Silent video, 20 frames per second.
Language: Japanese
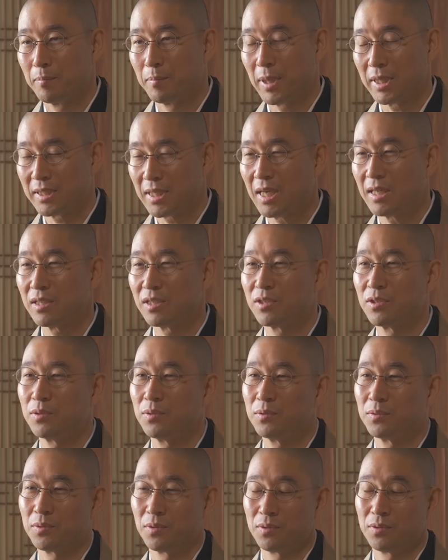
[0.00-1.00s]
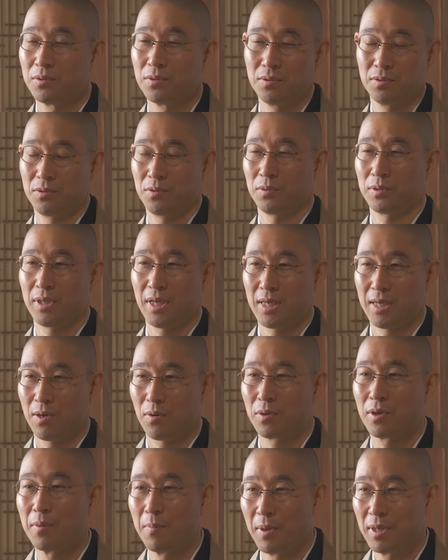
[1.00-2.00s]
バタン球という状態が
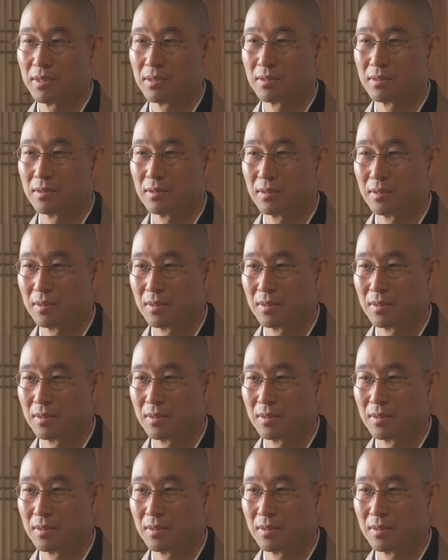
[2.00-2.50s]
起きます